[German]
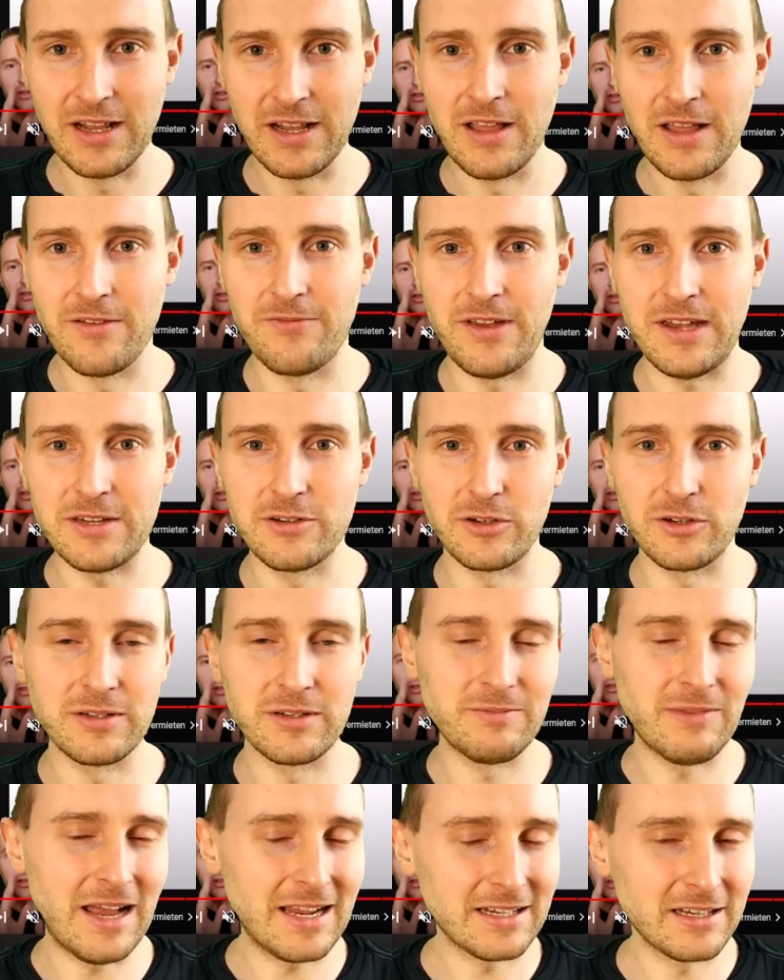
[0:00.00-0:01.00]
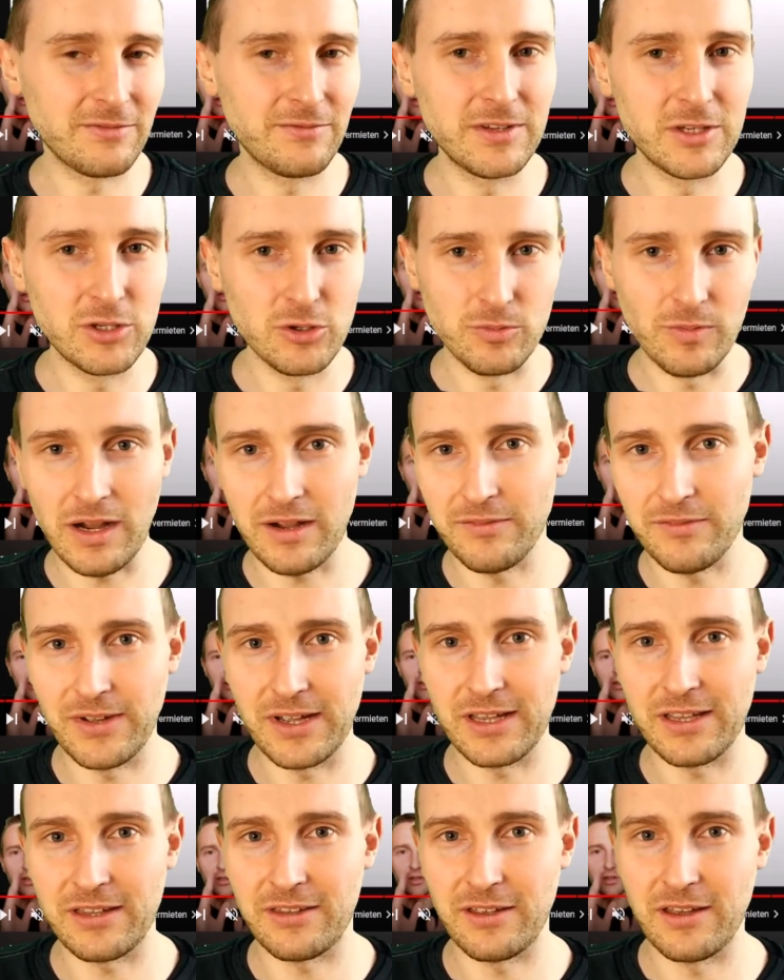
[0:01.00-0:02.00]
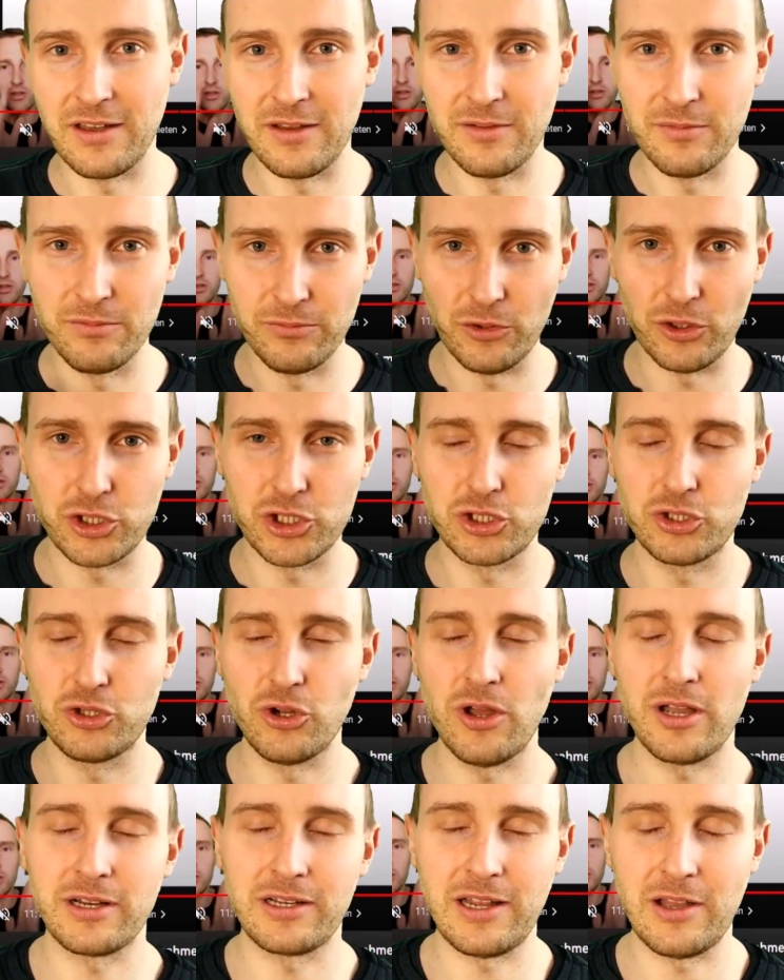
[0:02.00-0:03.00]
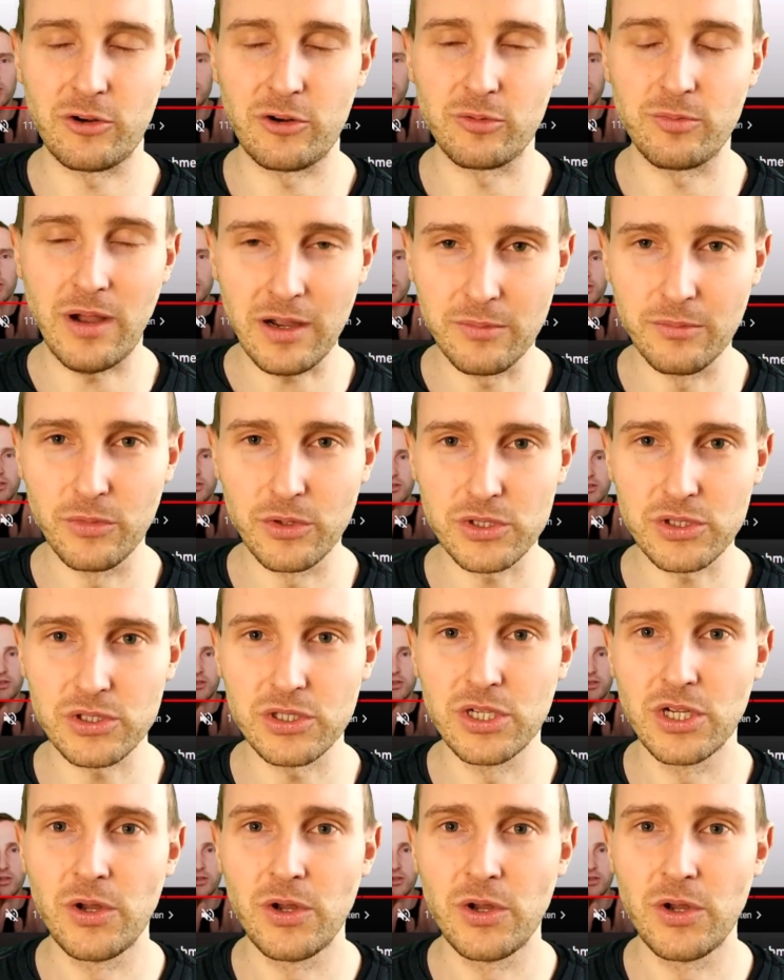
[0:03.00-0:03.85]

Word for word: werde ich noch ein eigenes Video machen, weil ich äh, noch die Steuererklärung machen muss.